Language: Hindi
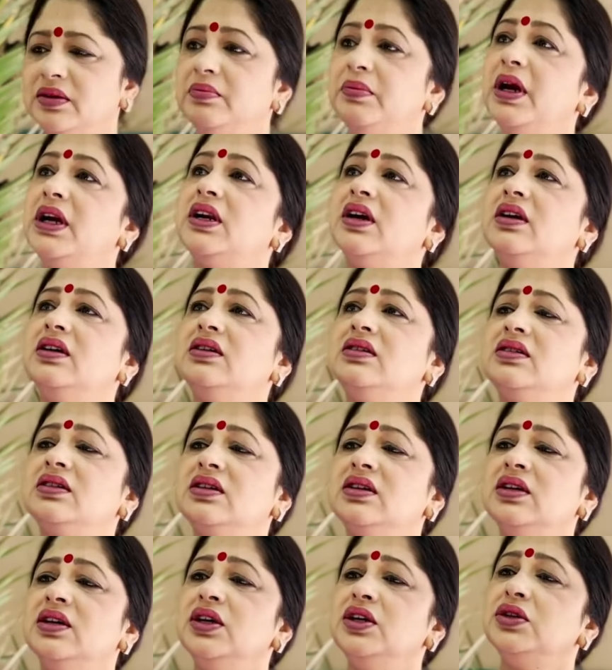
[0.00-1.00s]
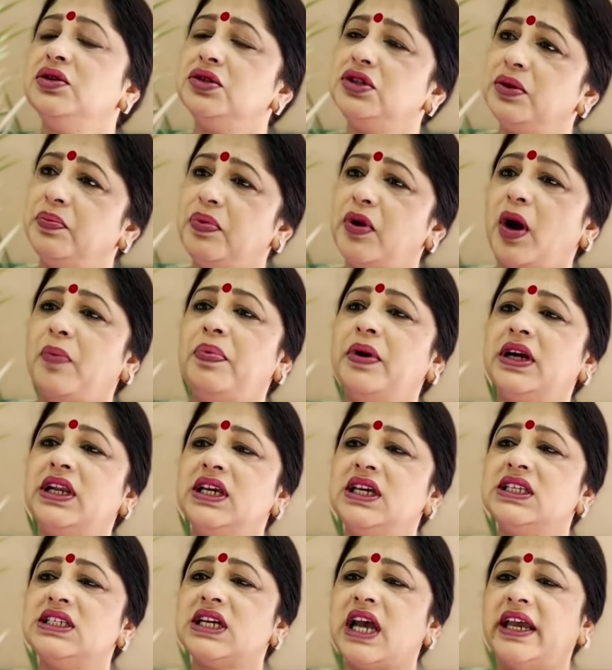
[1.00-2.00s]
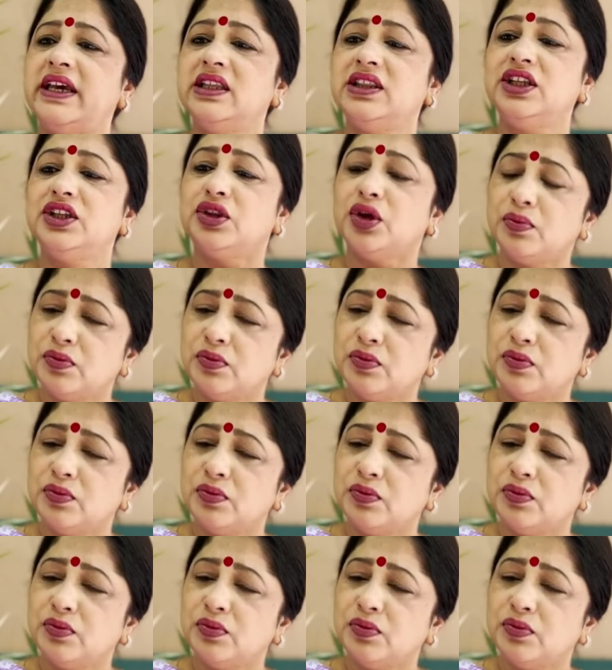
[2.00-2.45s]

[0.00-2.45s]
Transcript: बेटा तुझे प्रॉपर्टी ही चाहिए थी तो